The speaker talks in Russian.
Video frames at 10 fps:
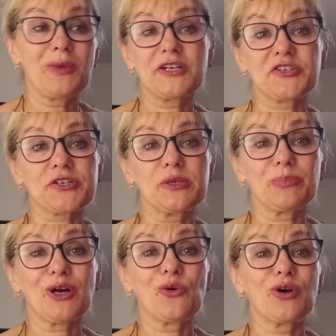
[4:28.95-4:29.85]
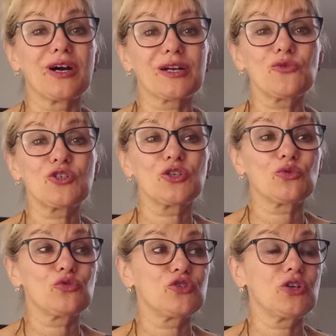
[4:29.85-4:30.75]
Мальчик неплохой, хороший,
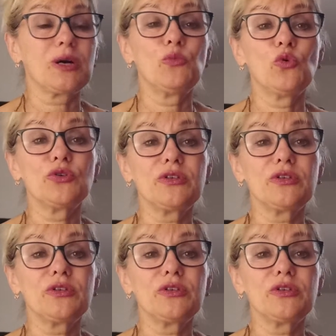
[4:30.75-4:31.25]
то есть никому